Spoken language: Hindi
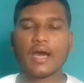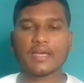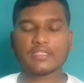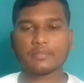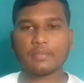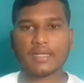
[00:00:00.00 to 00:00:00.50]

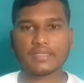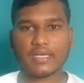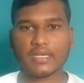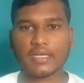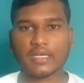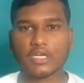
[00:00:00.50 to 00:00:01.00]
आज हम बात
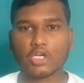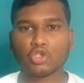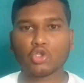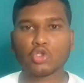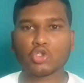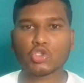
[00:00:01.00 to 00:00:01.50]
करेंगे
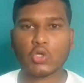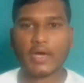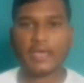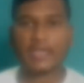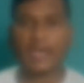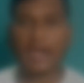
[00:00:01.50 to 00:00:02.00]
तो दोस्तों
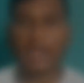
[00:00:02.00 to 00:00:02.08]
आइए